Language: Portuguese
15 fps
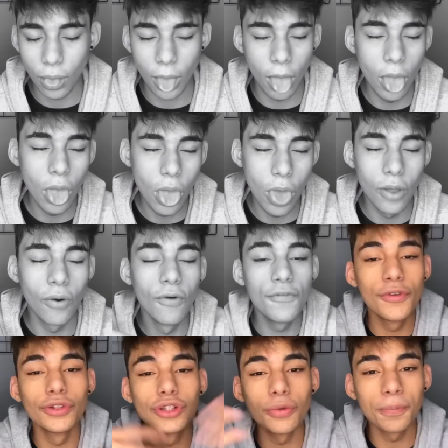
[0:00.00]
uh, um
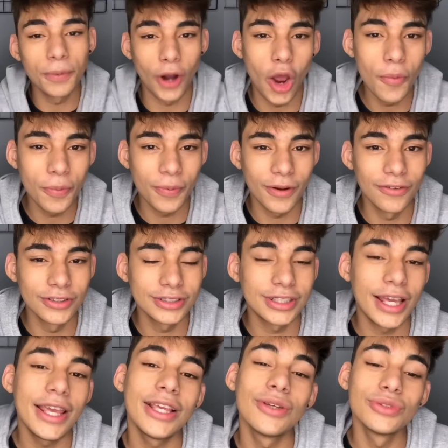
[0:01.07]
filtro próprio para
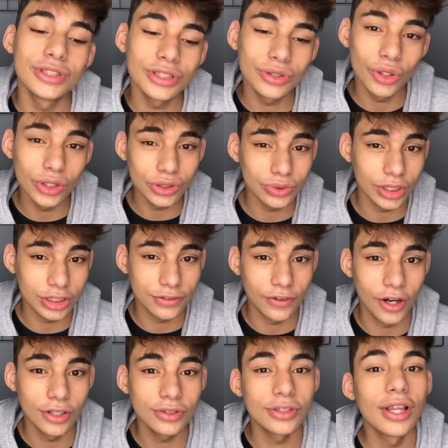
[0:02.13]
você e use em todas as suas
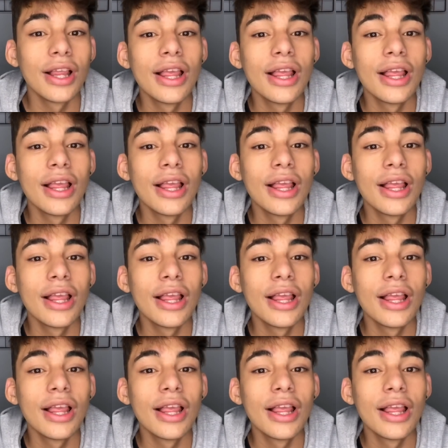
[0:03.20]
fotos,